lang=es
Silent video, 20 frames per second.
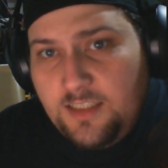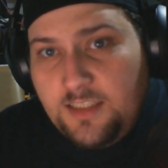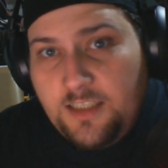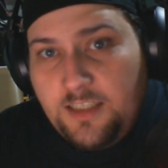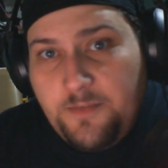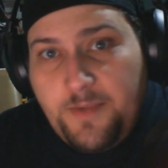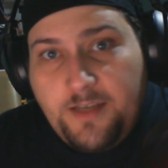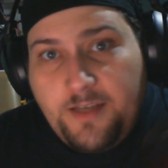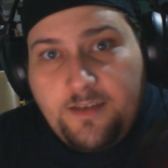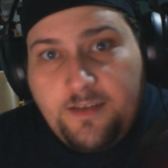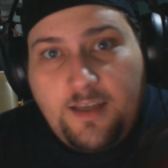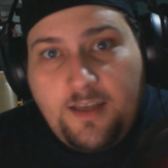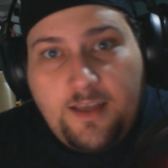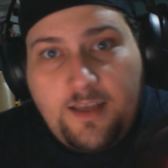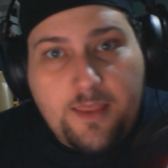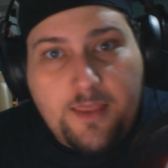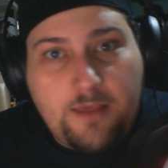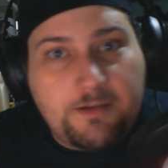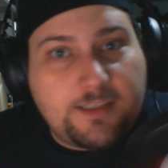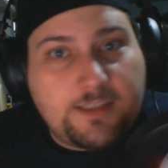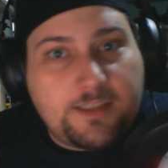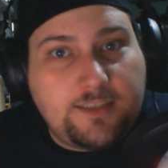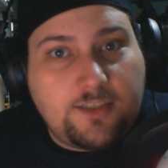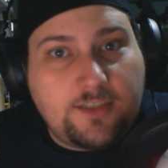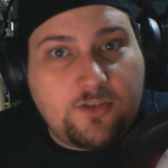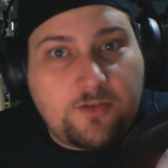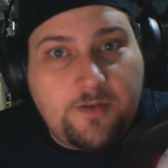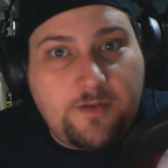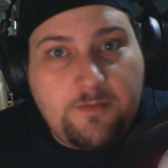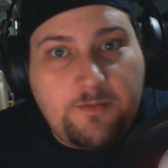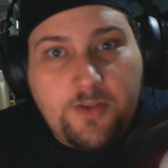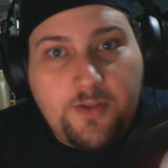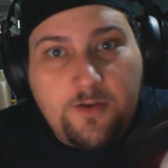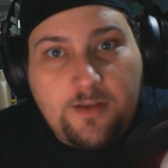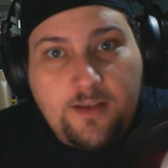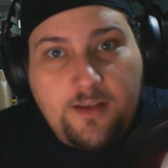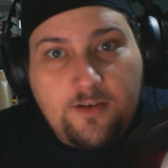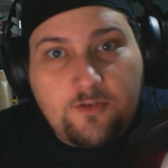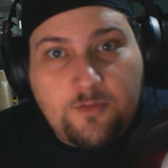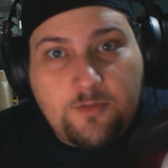y bien, eh, hacía bastante que no subía un vídeo
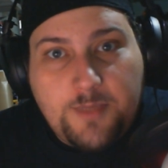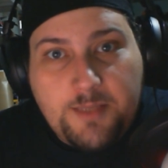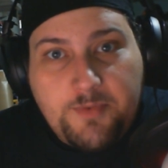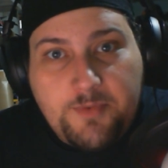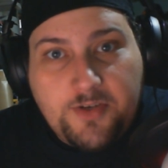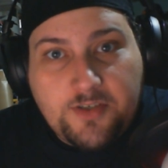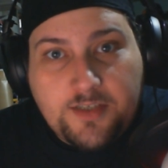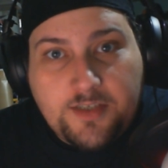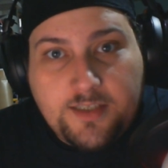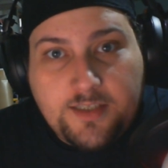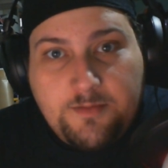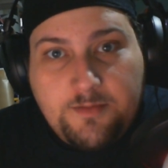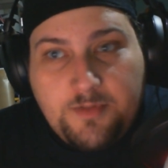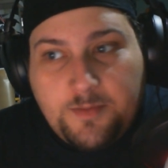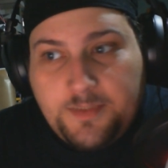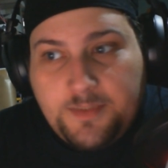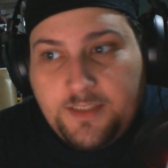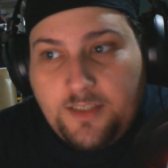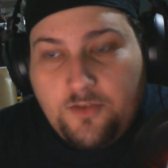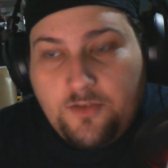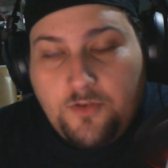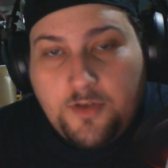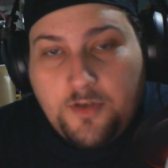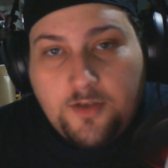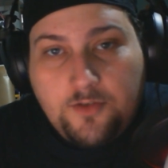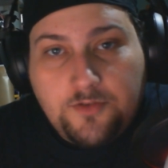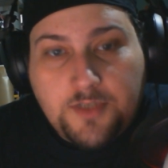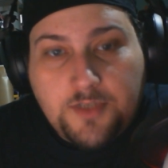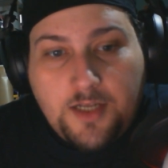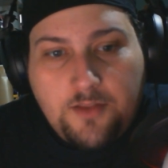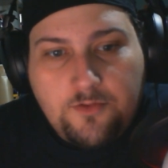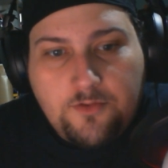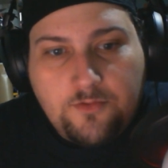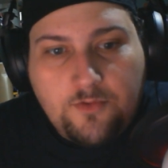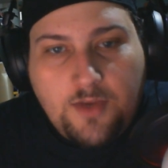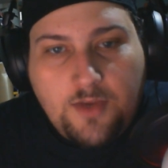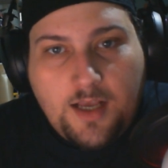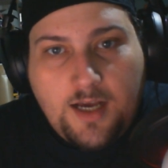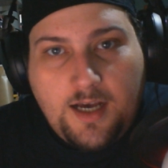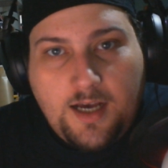del gourmet, pero es que simplemente no he encontrado
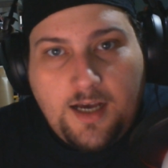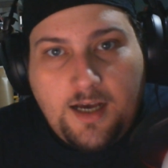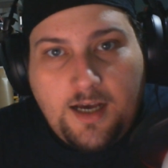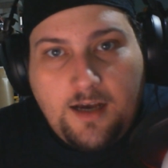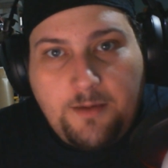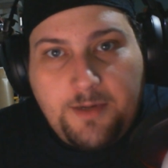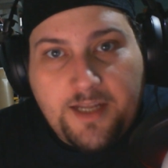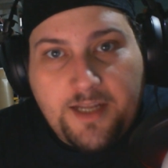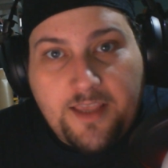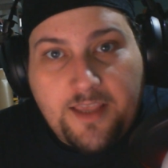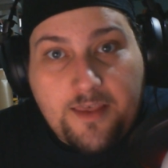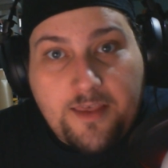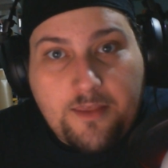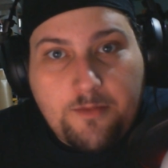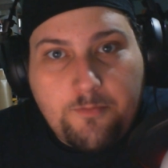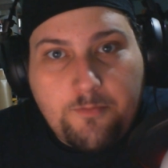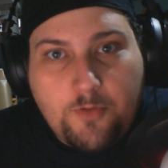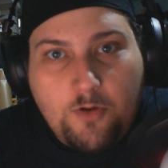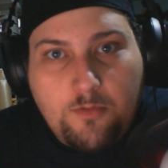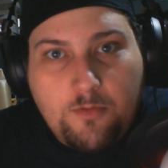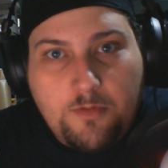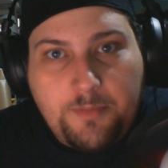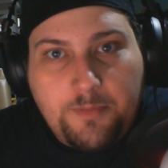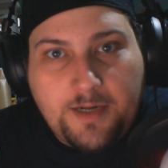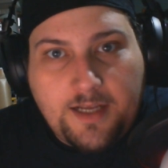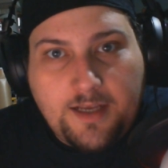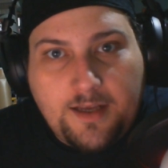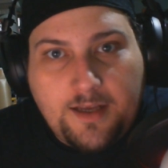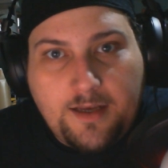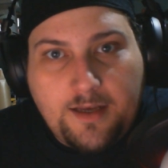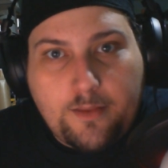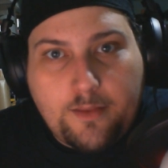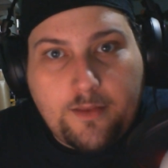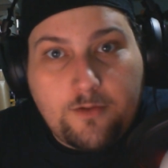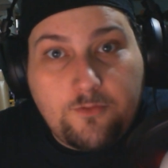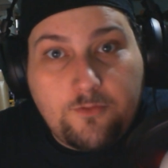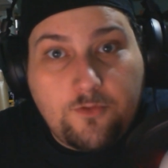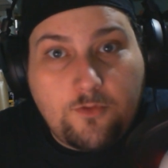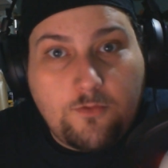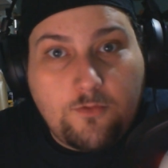nunca variedad como para
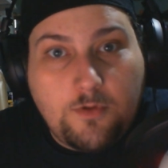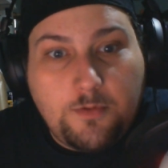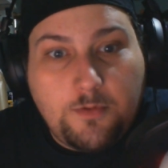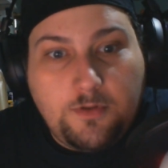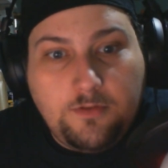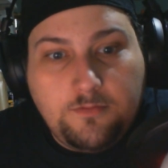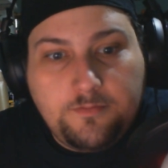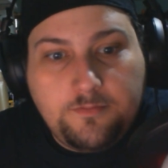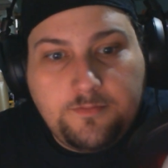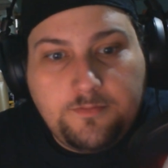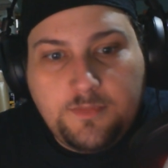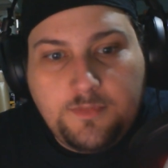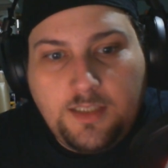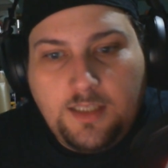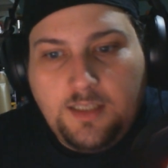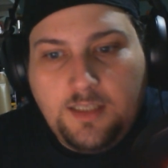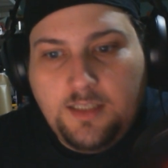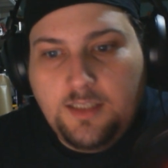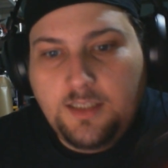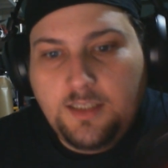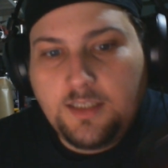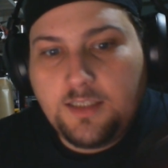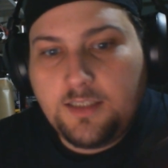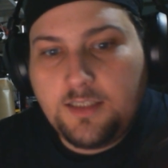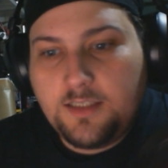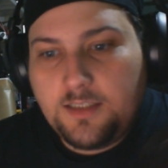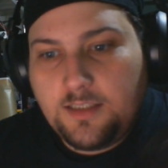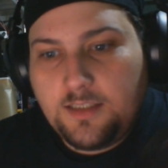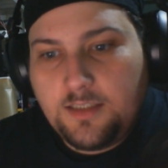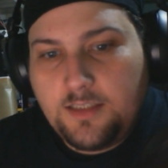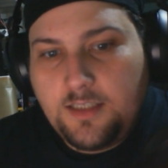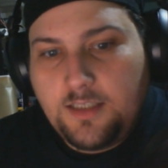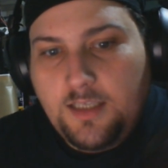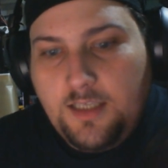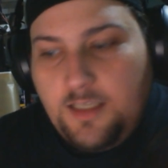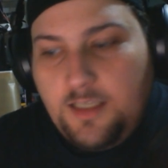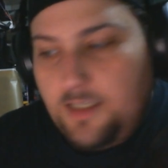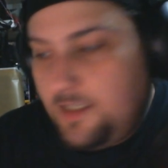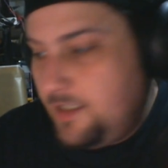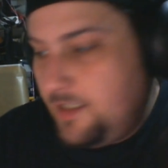hacer uno nuevo.
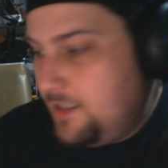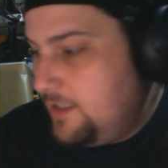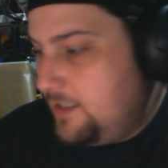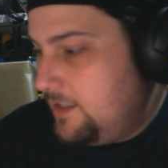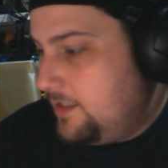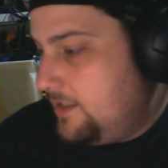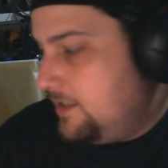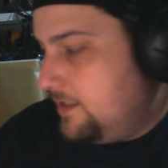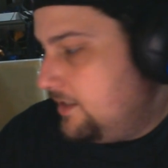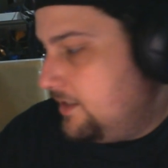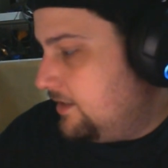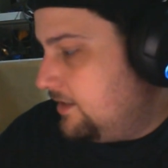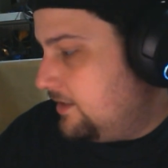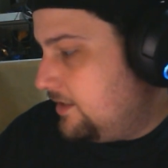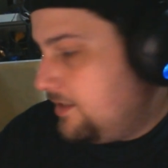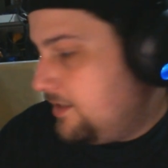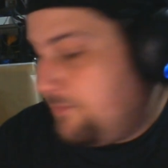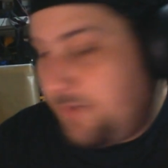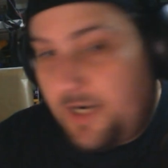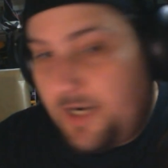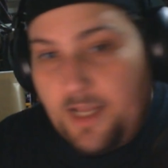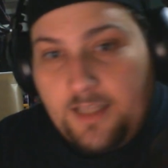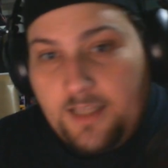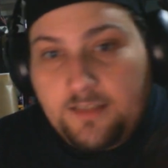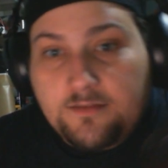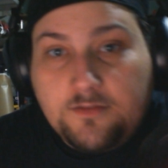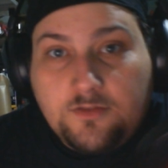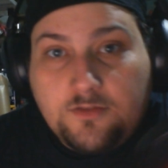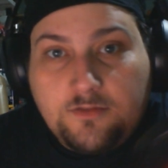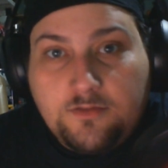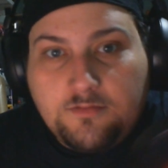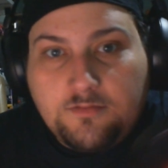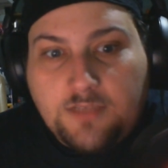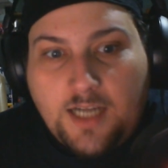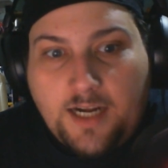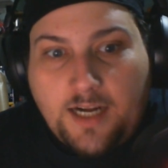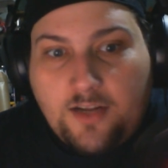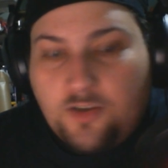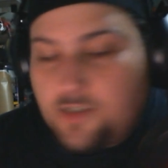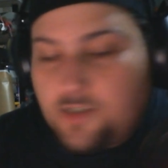y, y para
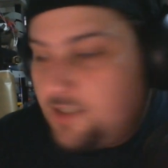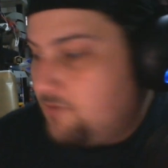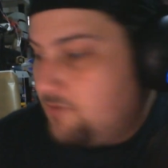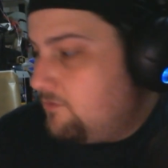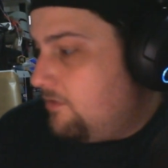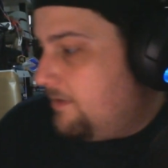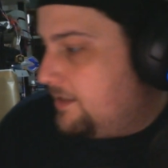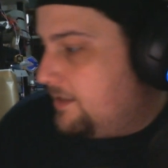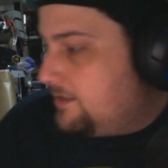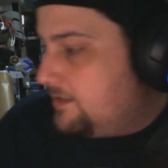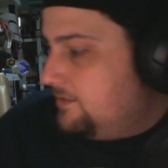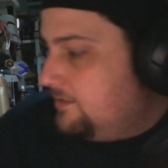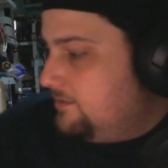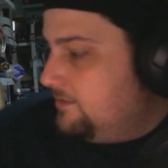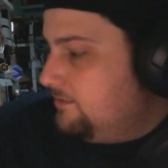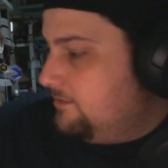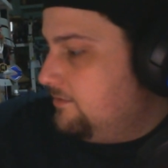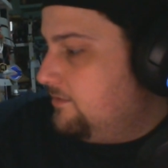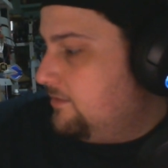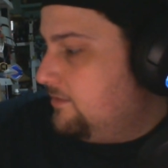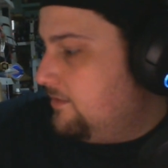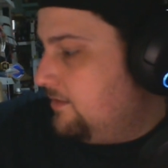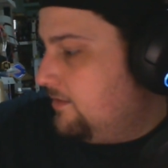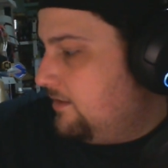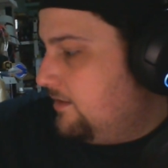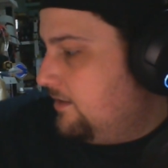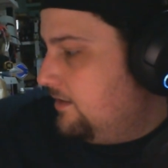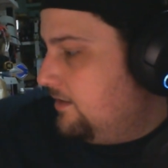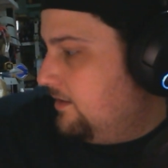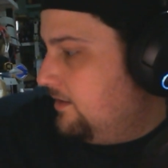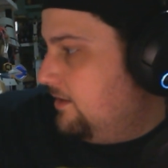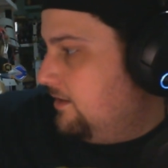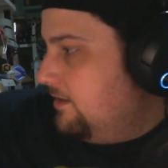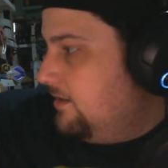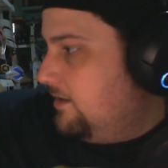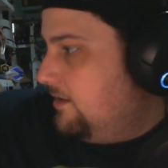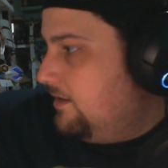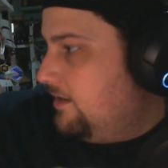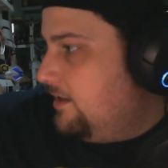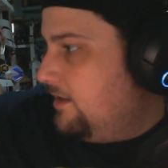traer cosas nuevas.
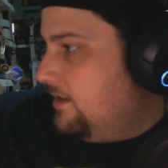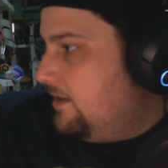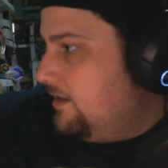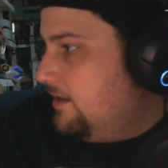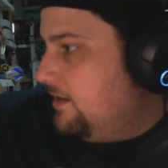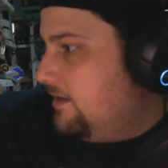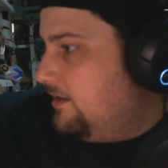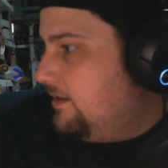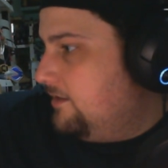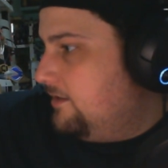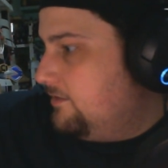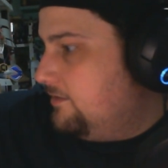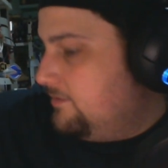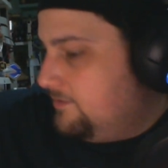Eh,